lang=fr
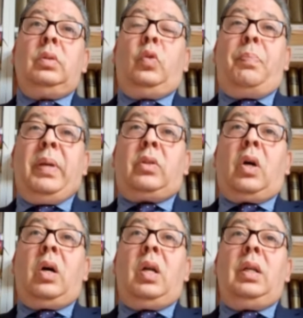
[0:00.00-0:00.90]
de
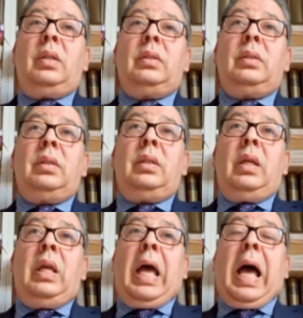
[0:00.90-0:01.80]
pétrole
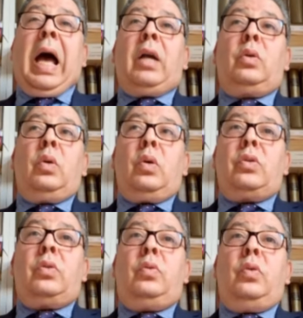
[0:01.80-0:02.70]
à
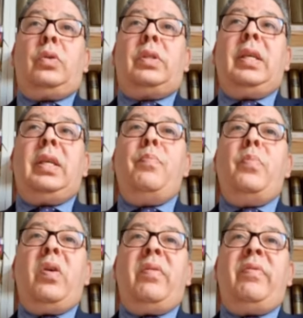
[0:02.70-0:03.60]
cause de ces
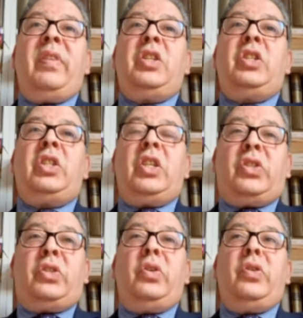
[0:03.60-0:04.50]
mauvais
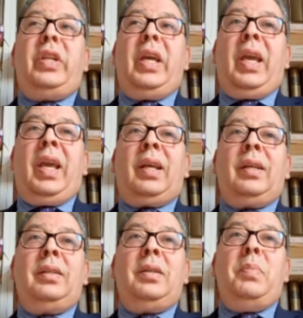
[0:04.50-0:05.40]
gestionnaires
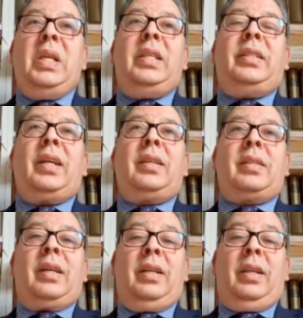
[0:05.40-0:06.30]
militaires
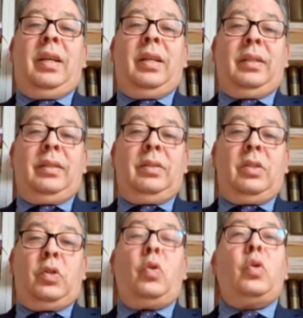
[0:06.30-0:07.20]
israéliens.
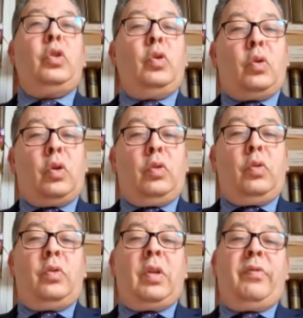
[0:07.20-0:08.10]
Je le redis encore une
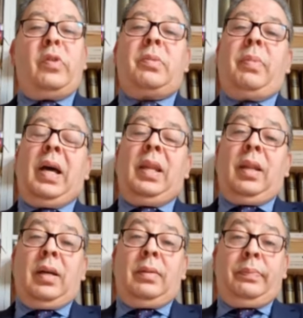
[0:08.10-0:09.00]
deuxième fois,
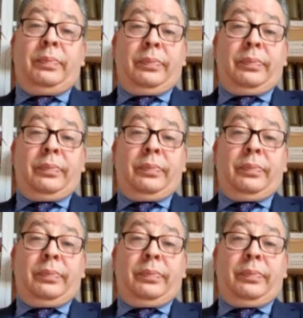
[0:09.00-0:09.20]
subhanallah.